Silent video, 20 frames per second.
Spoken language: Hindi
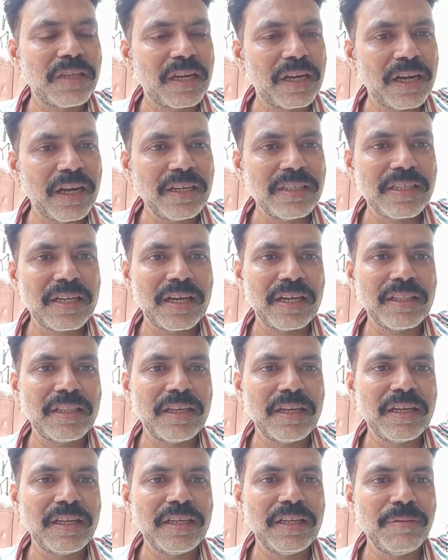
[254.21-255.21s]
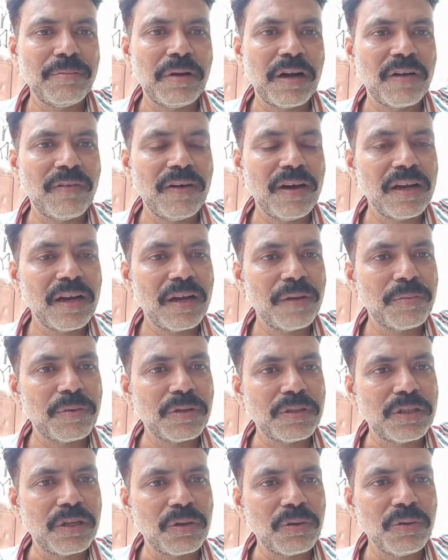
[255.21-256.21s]
संघर्ष करते रहिए भगवान आपको
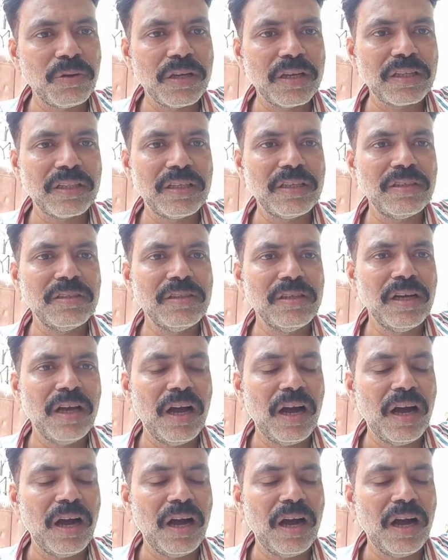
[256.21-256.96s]
ज़रूर एक दिन